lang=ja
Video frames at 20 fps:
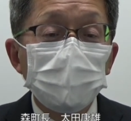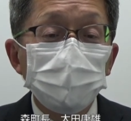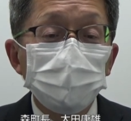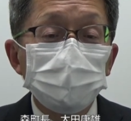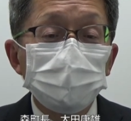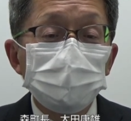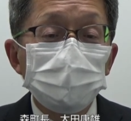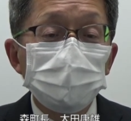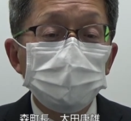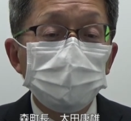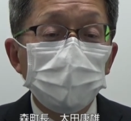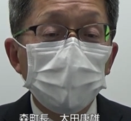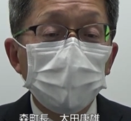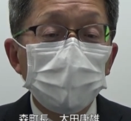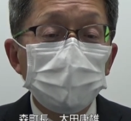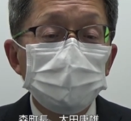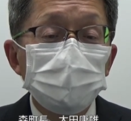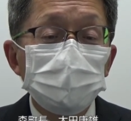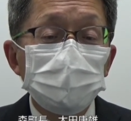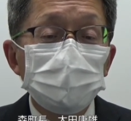今年
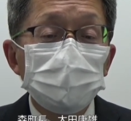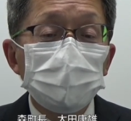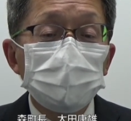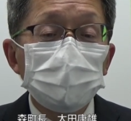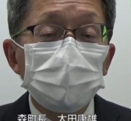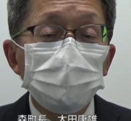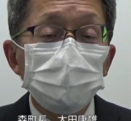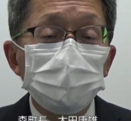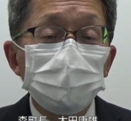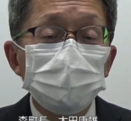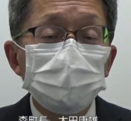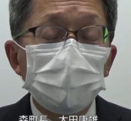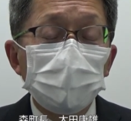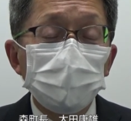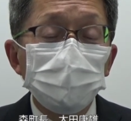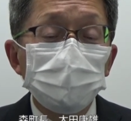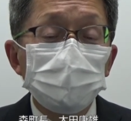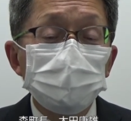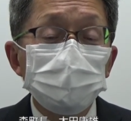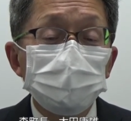は新型
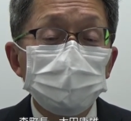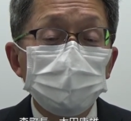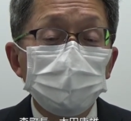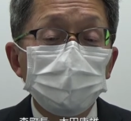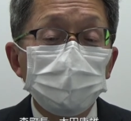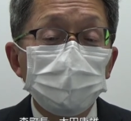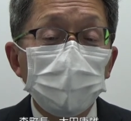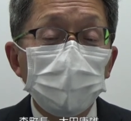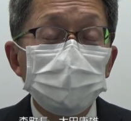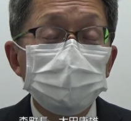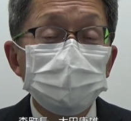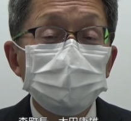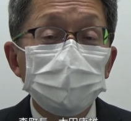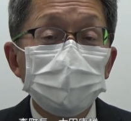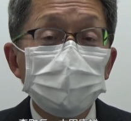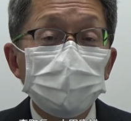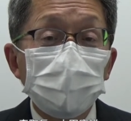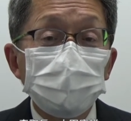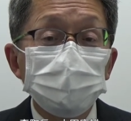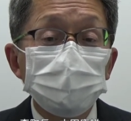コロナウイルスの感
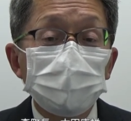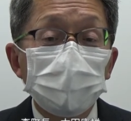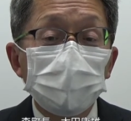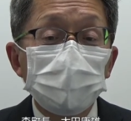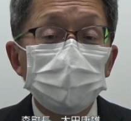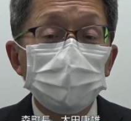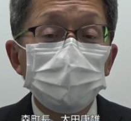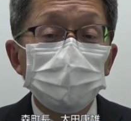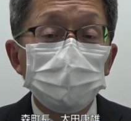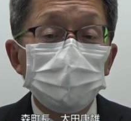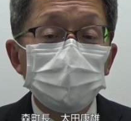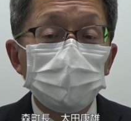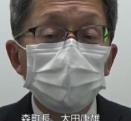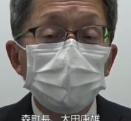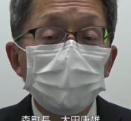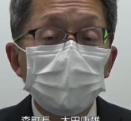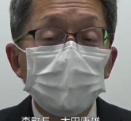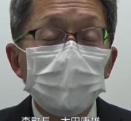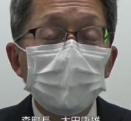染拡大により